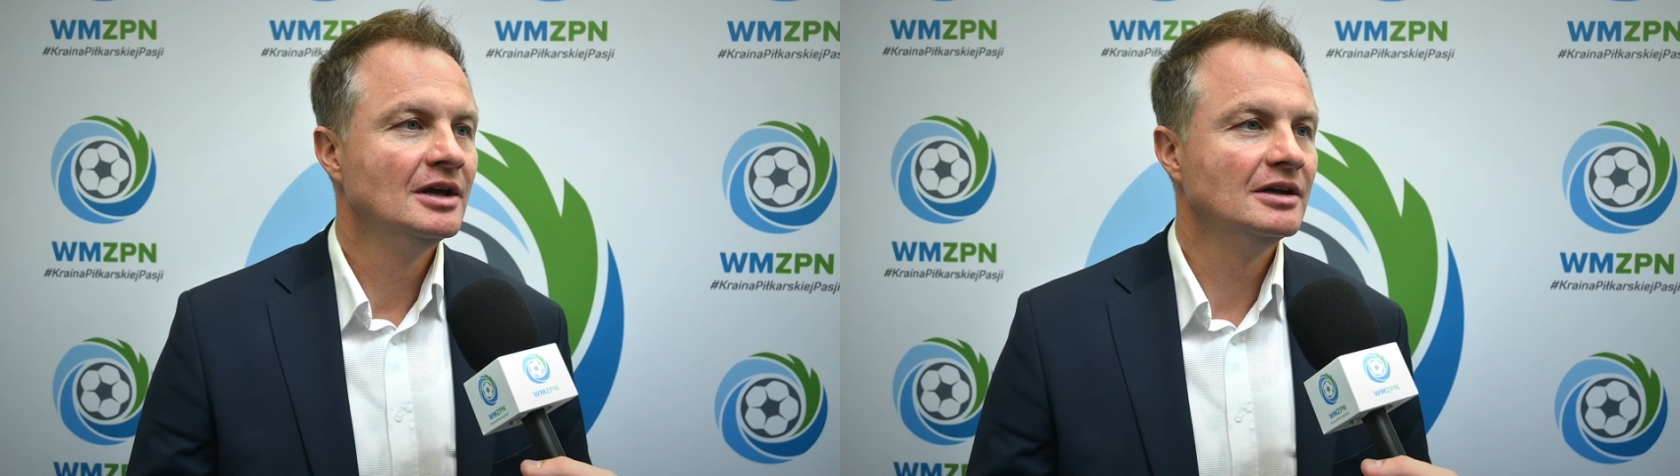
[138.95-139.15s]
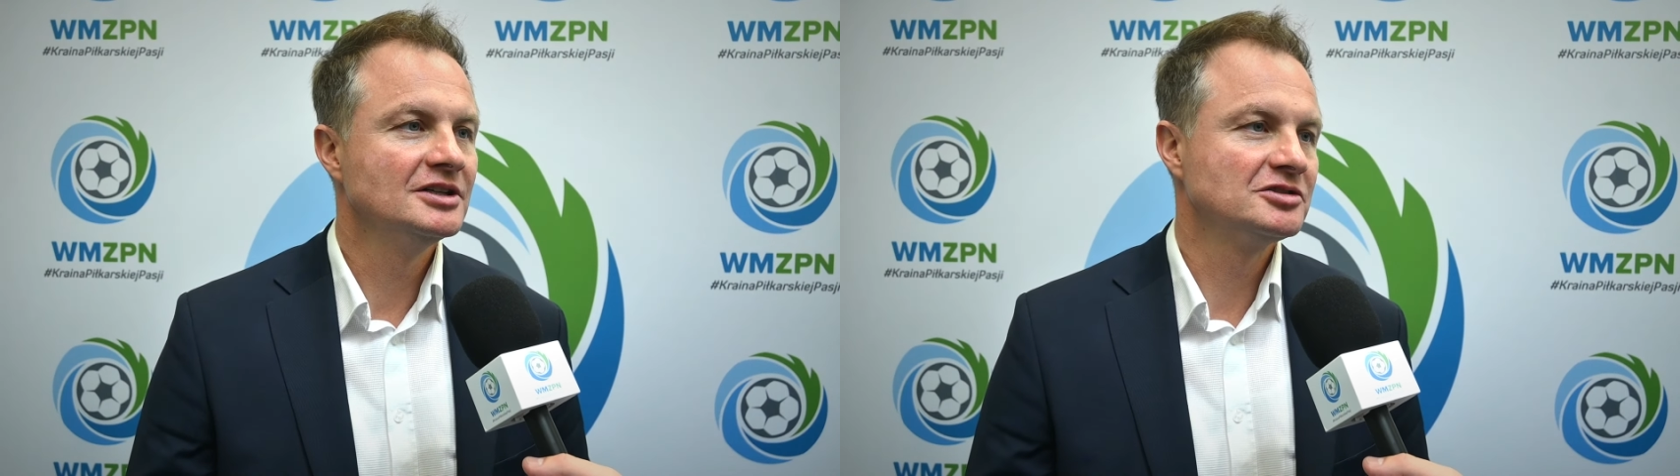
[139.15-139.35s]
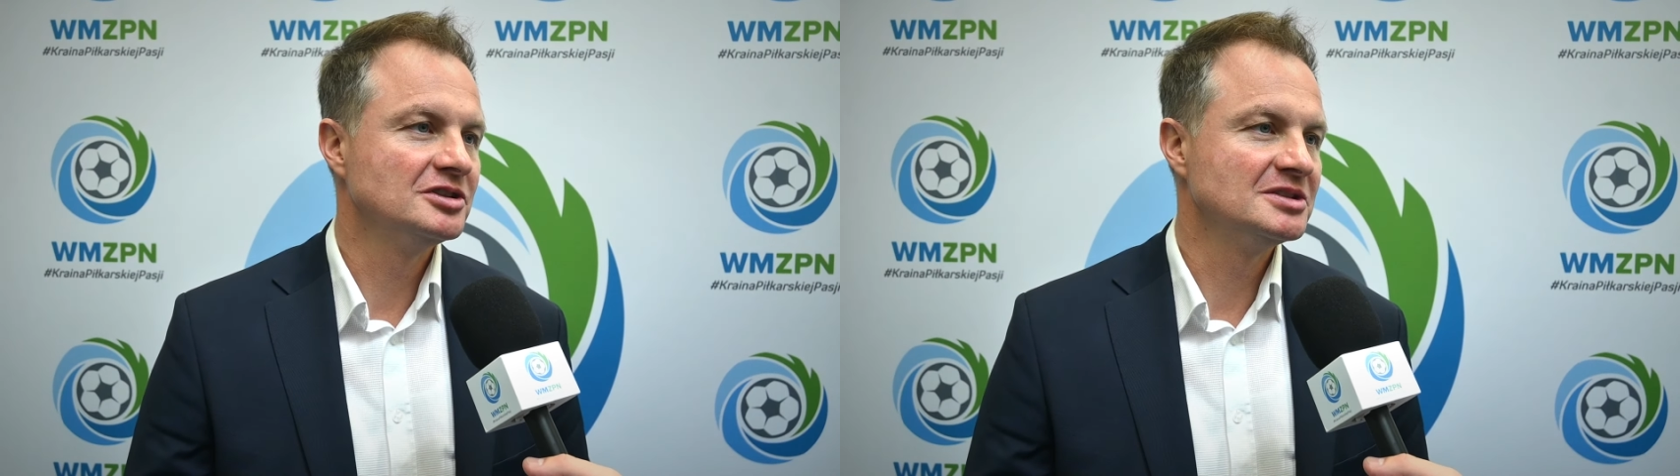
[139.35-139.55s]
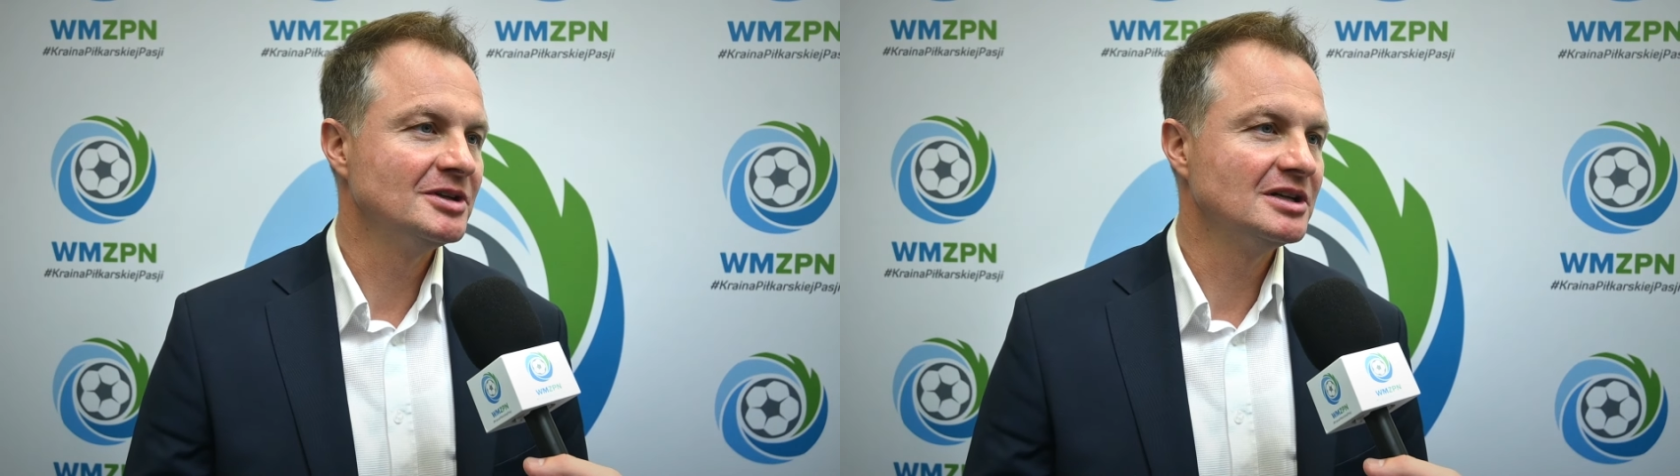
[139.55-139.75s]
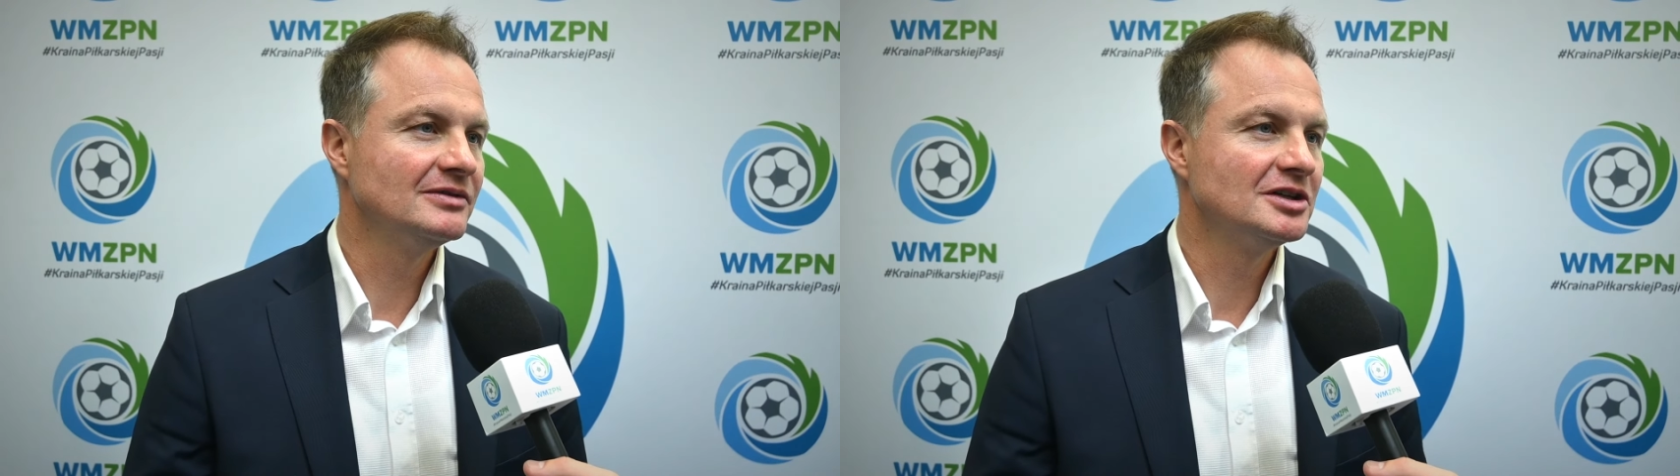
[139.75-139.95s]
jest to
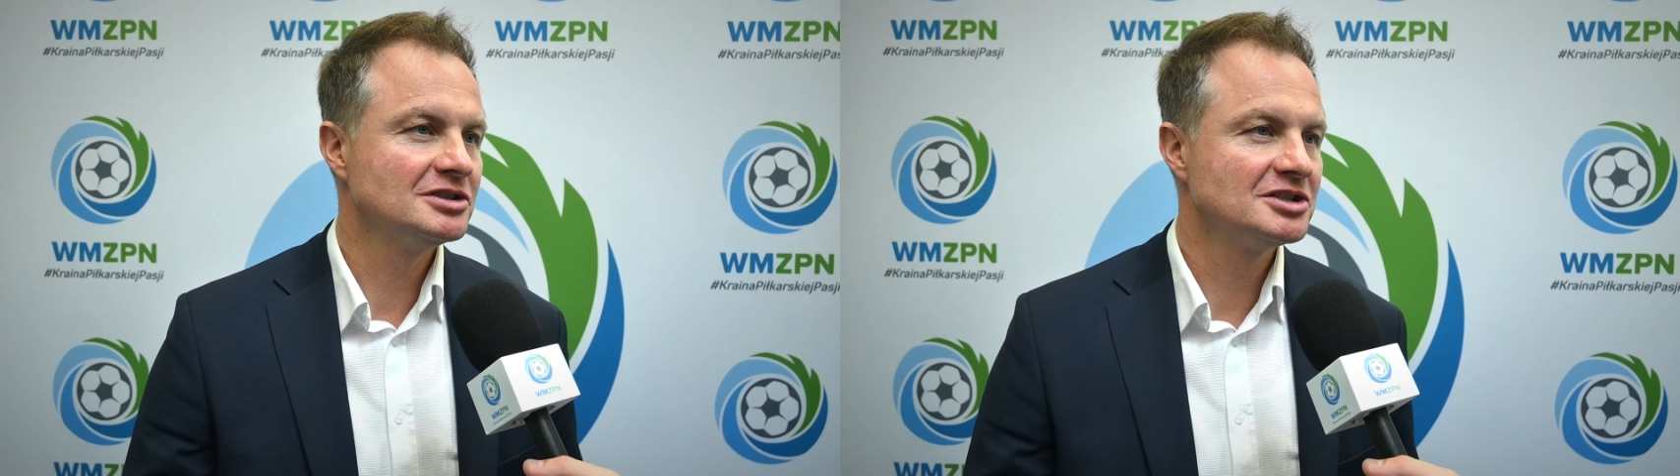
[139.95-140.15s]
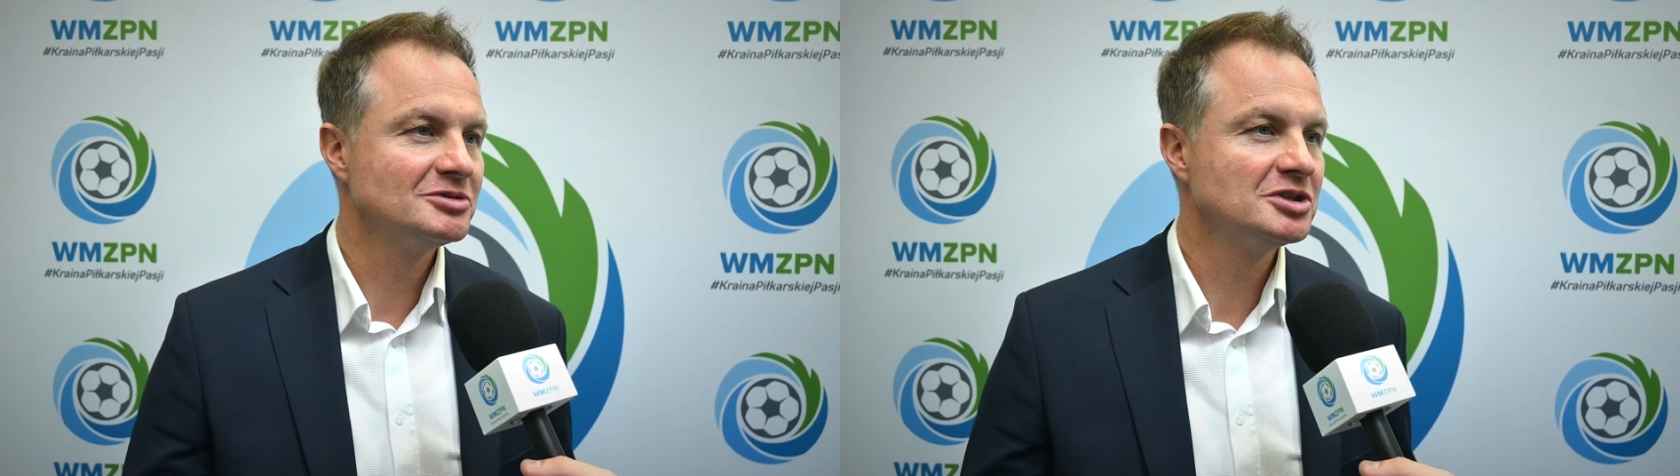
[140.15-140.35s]
niezmiernie ważne, żeby